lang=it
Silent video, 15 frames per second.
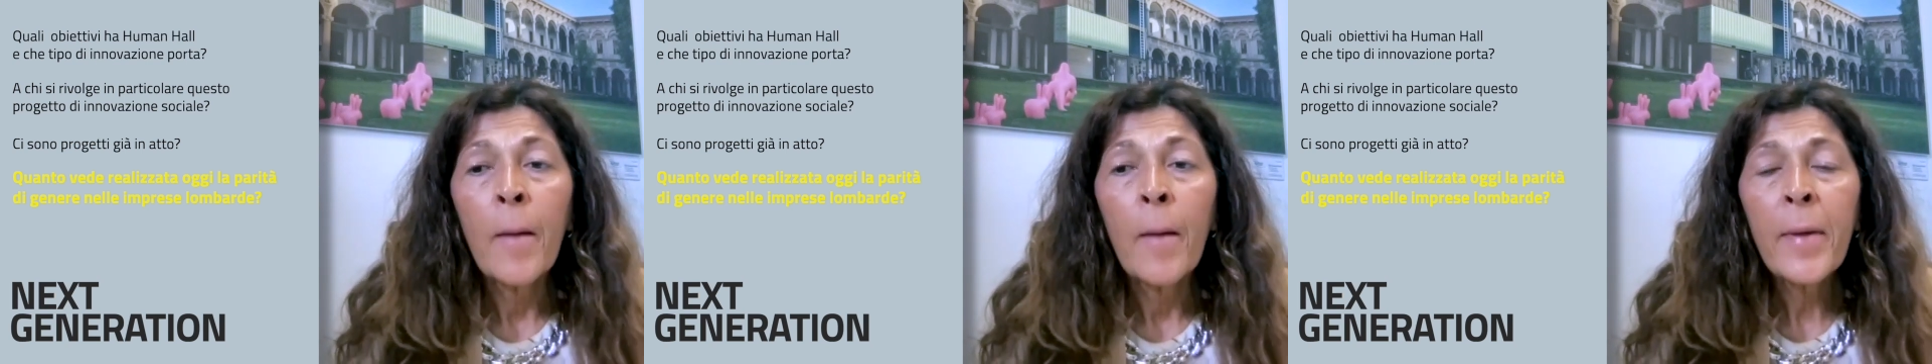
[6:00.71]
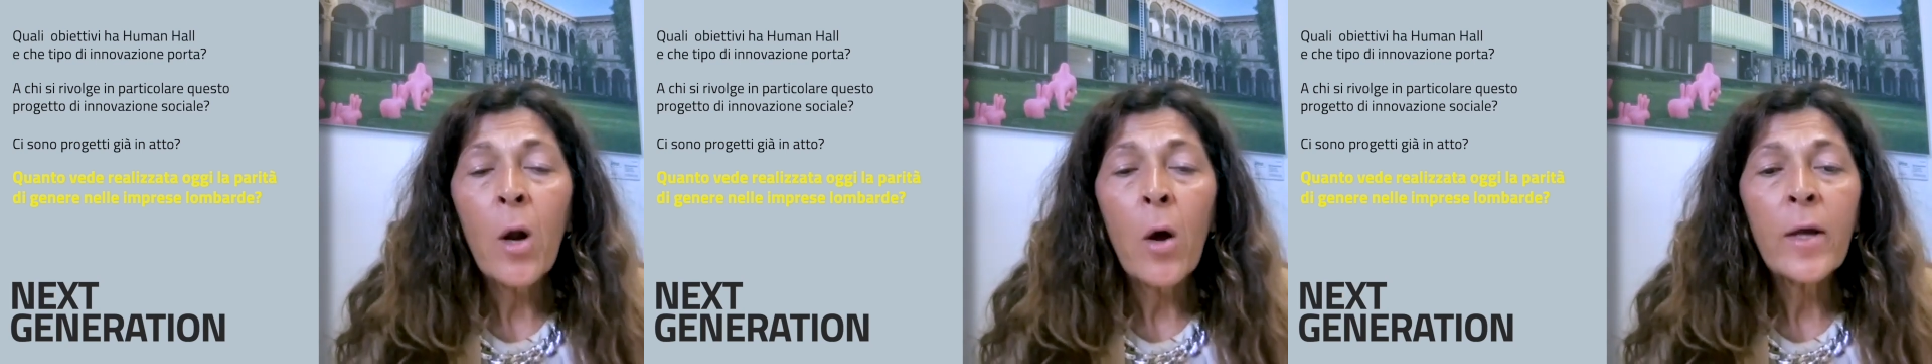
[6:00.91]

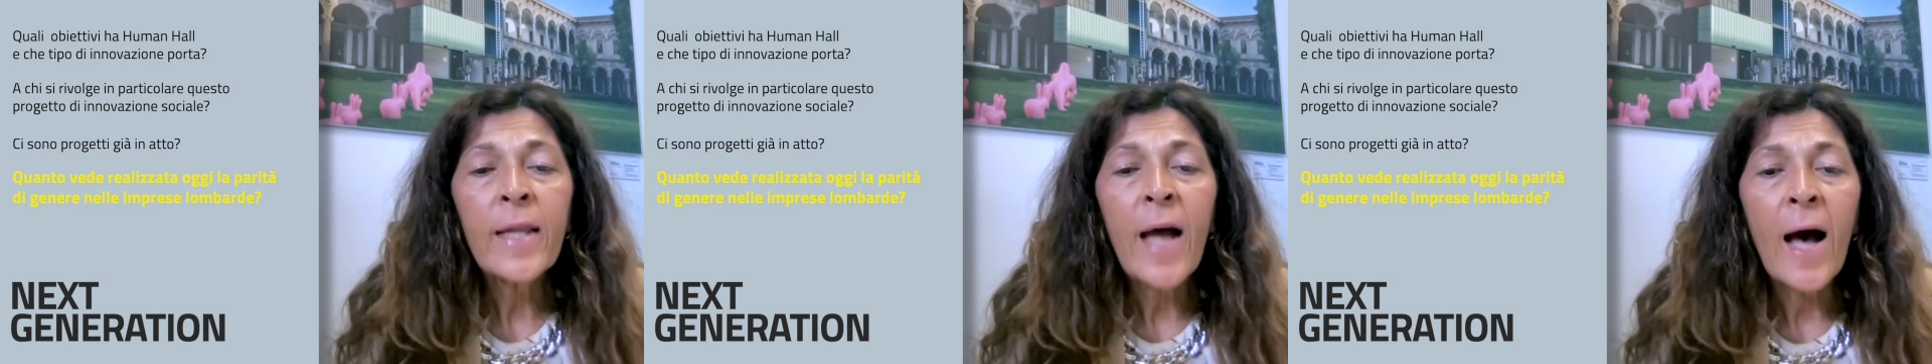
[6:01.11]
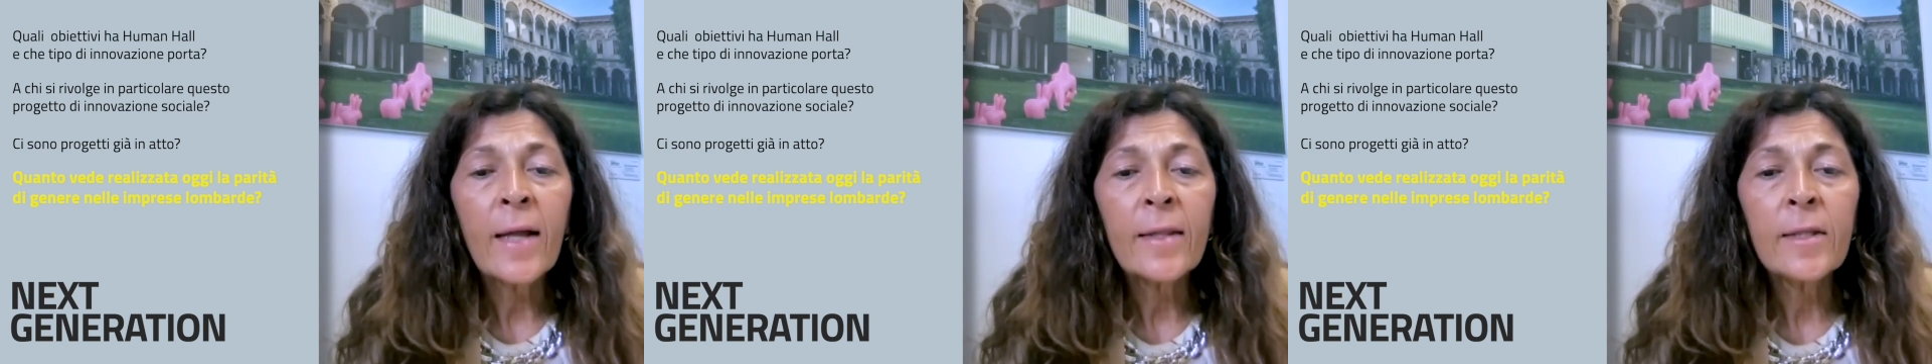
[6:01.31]
Però i
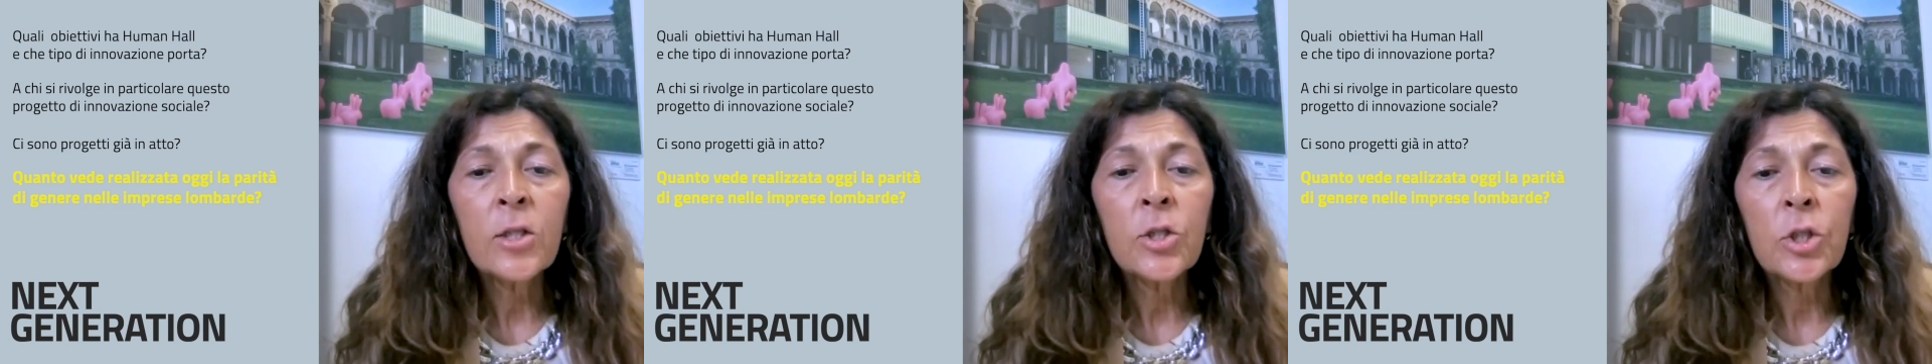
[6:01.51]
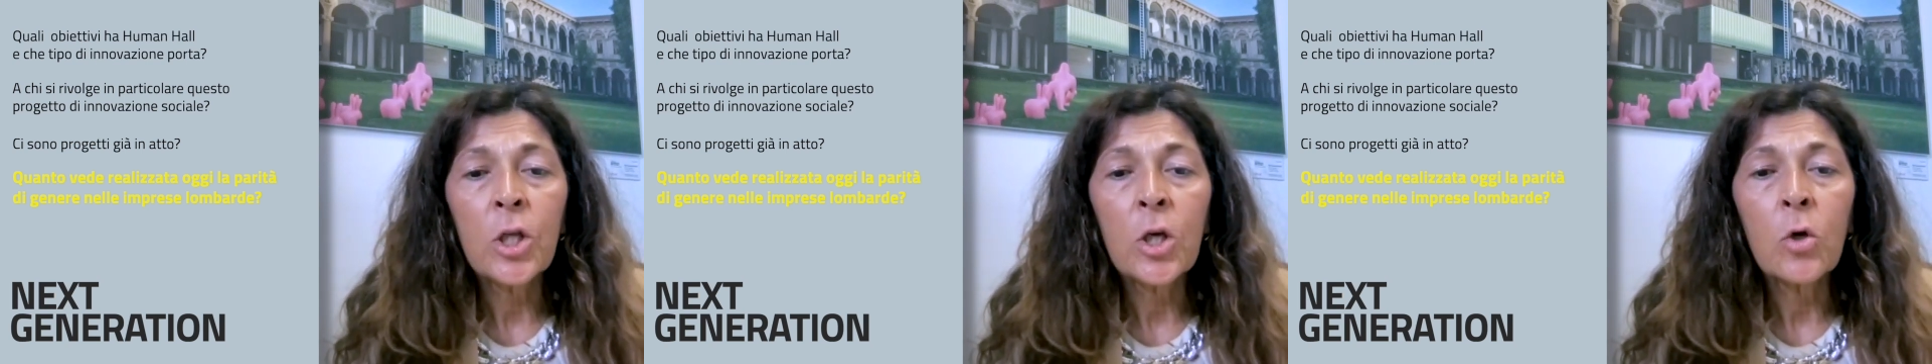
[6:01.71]
dati
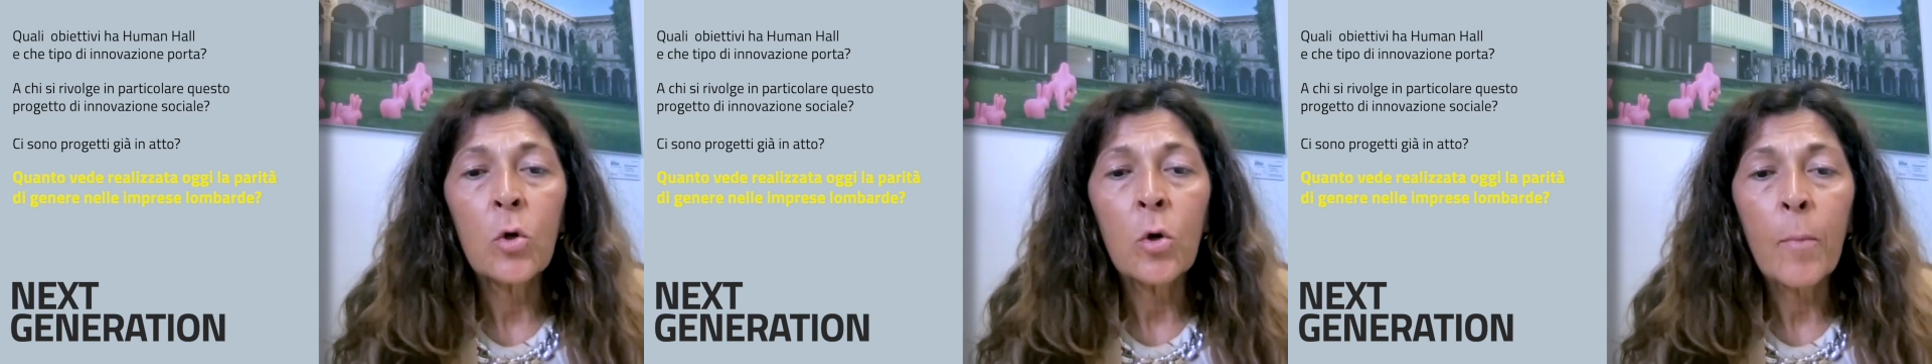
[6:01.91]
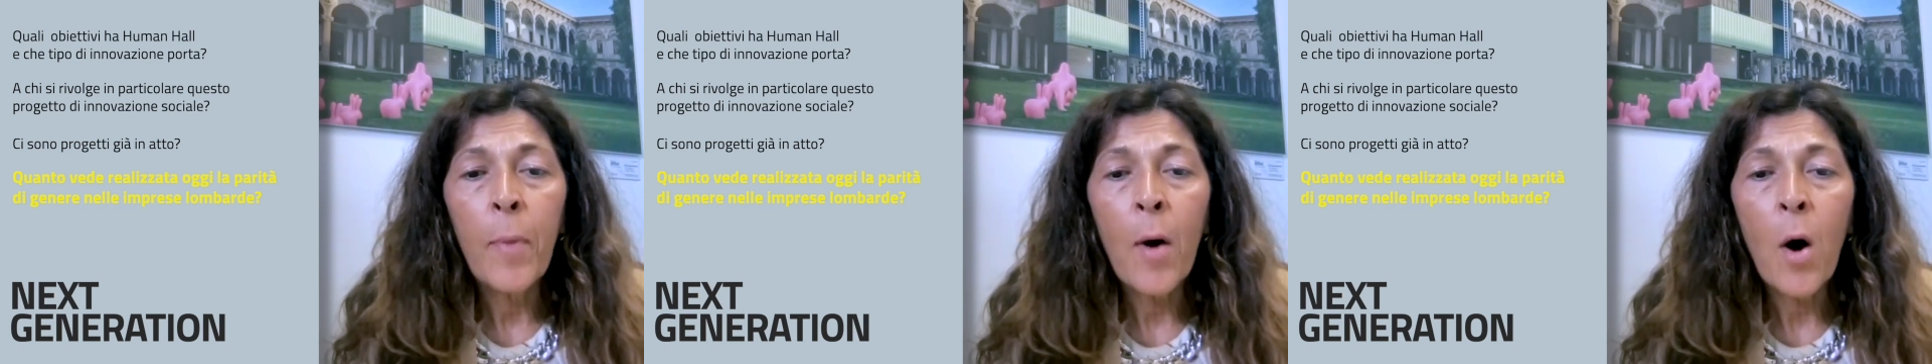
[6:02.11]
ci
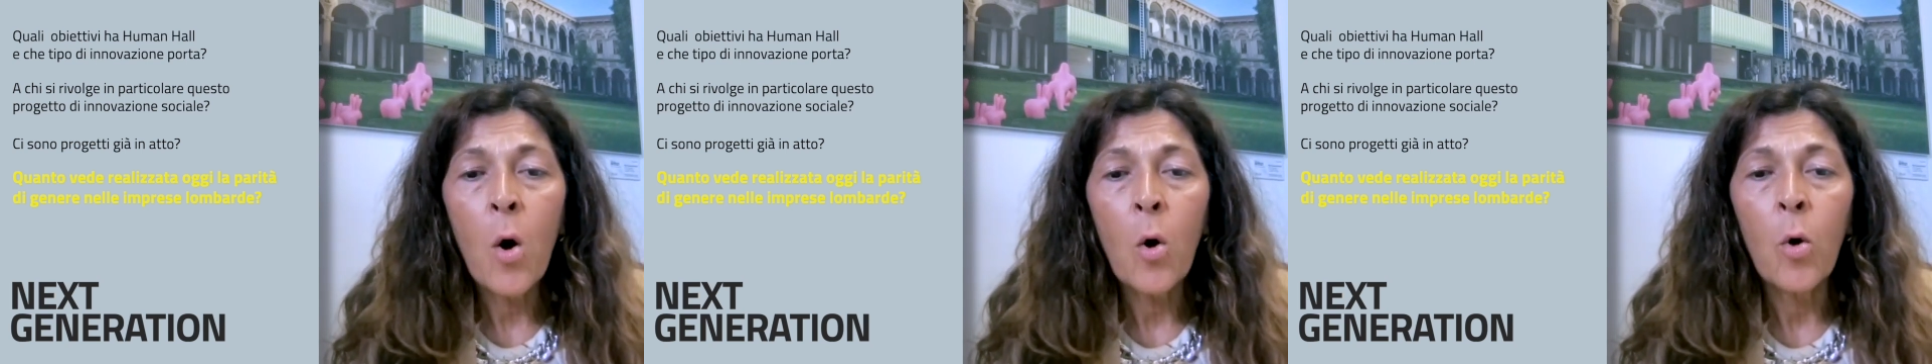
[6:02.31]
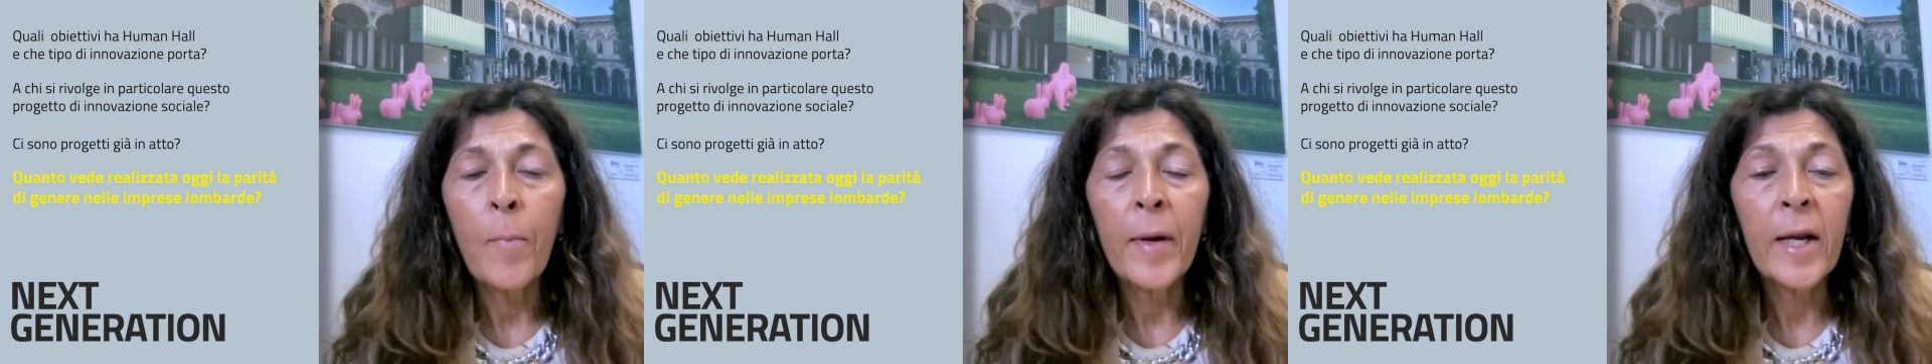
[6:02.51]
dicono
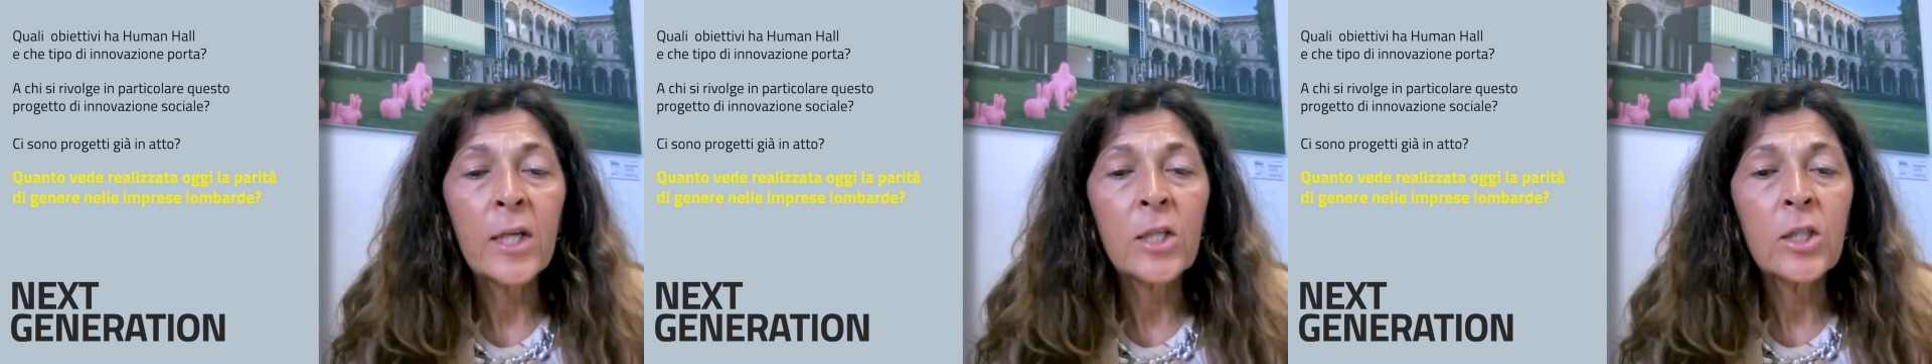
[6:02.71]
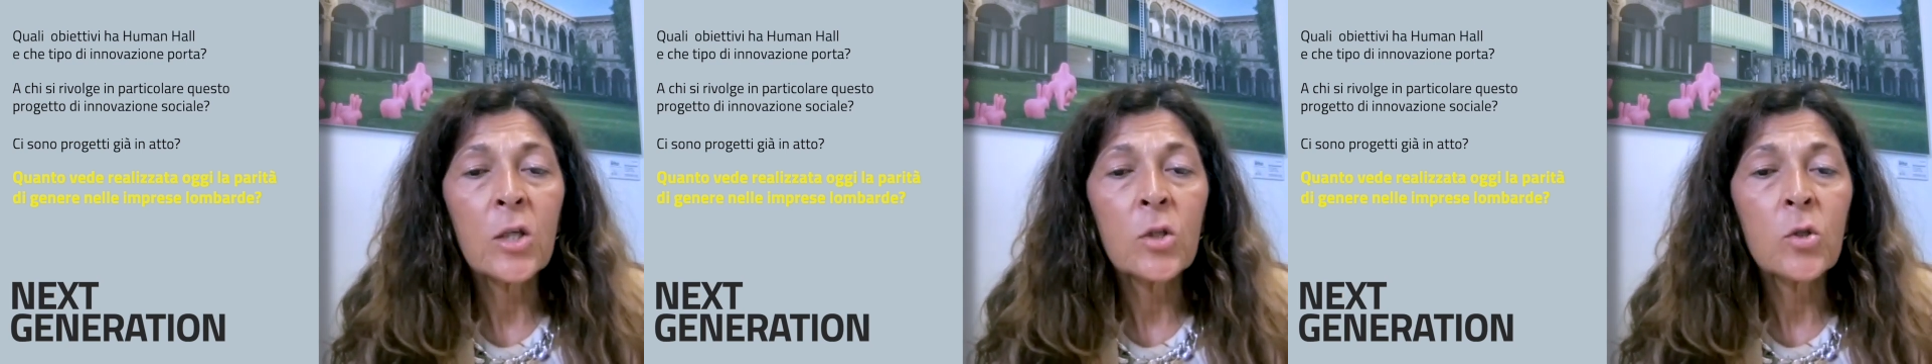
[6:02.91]
poco
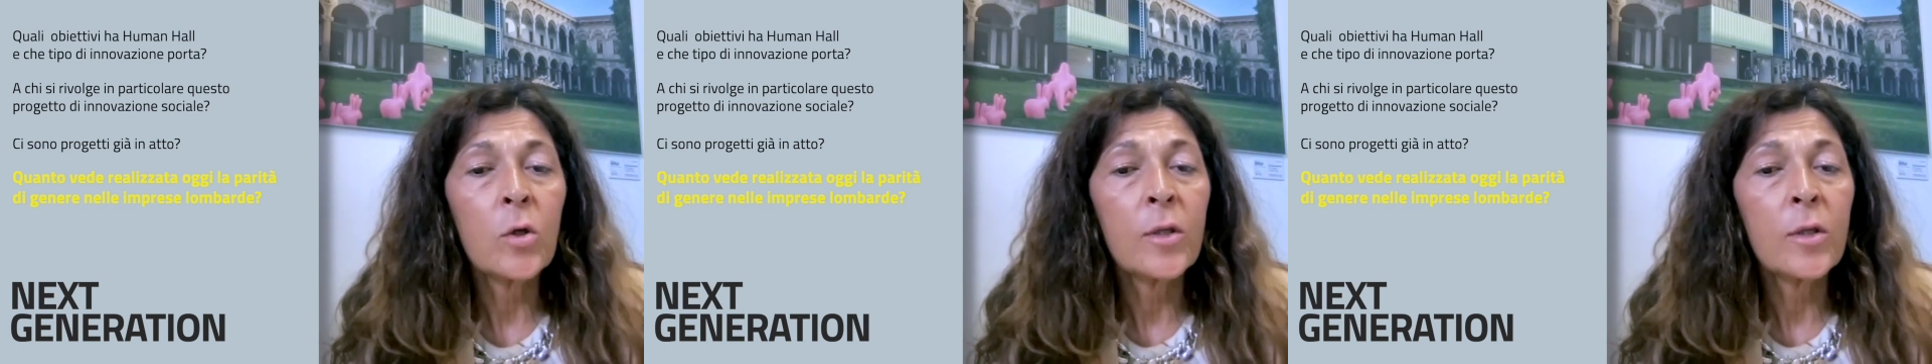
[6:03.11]
perché ce ne sono